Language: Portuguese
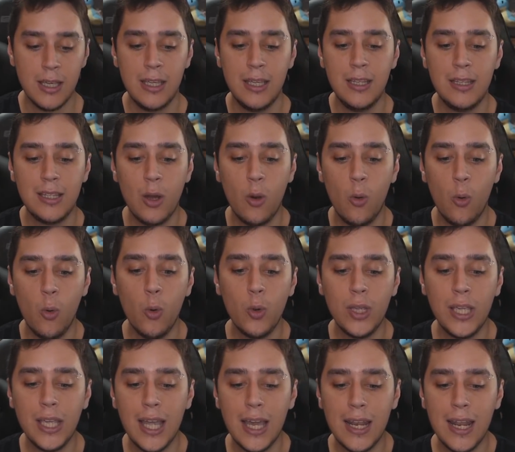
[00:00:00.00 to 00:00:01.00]
Então, o
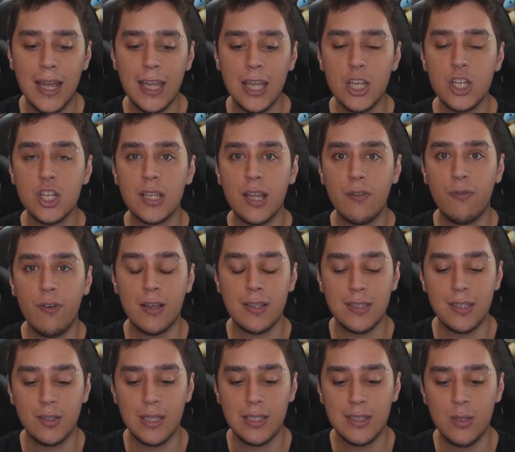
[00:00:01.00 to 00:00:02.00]
que, que a Nainch está
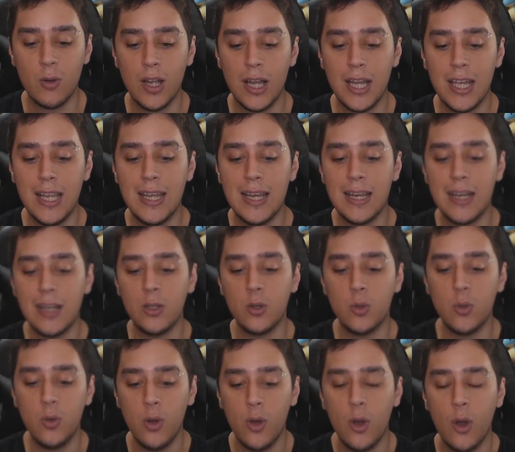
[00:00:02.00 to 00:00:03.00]
fazendo? Eles estão
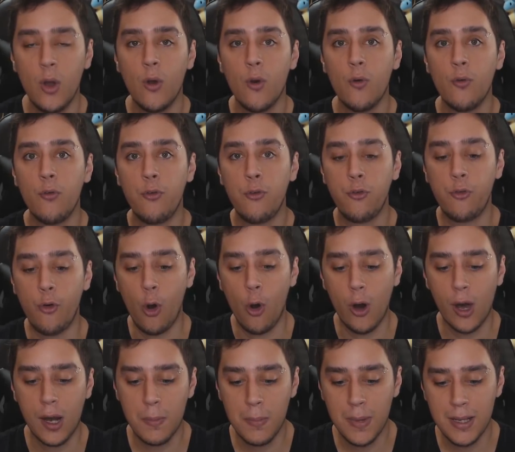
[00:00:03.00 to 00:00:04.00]
criando
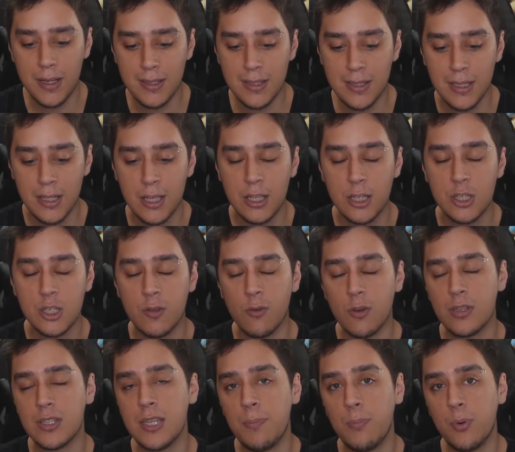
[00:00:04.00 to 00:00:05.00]
formas de
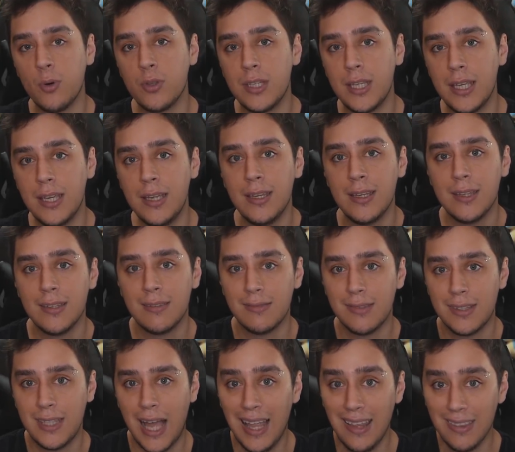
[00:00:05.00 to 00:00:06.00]
você poder
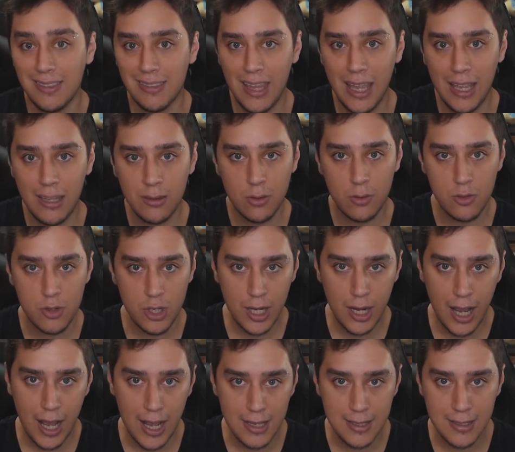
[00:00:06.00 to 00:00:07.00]
estar tá dentro de
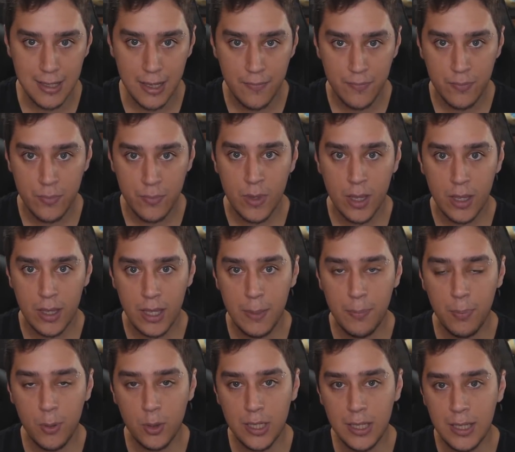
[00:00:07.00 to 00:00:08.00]
casa e
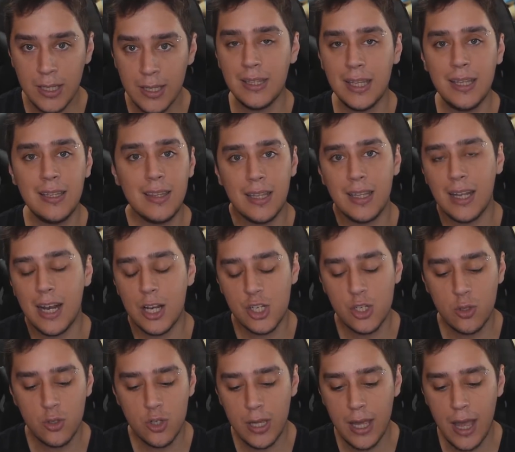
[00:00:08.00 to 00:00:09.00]
poder estar tá
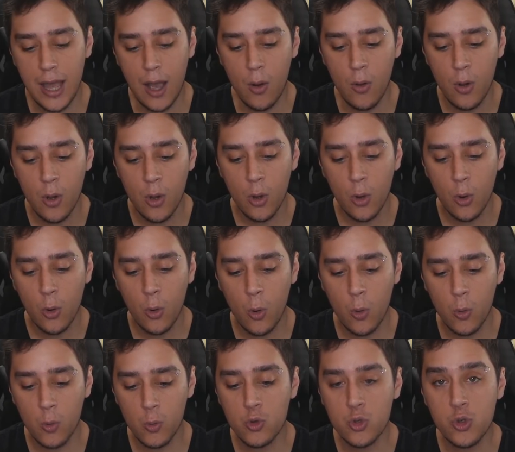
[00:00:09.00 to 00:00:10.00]
interagindo de real
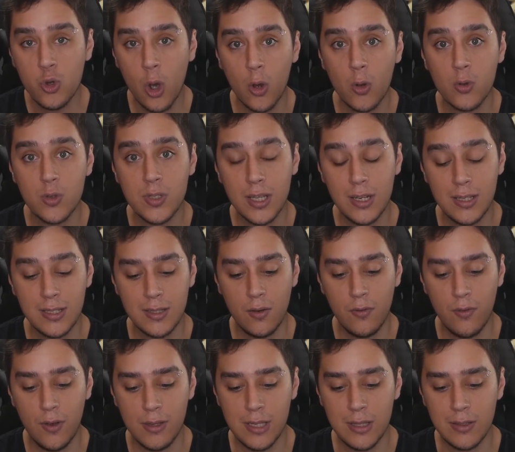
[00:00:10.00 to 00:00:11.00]
com os jogos que eles estão
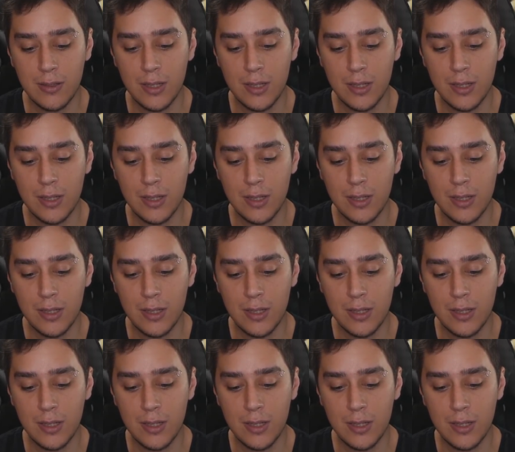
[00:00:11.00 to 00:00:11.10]
fazendo.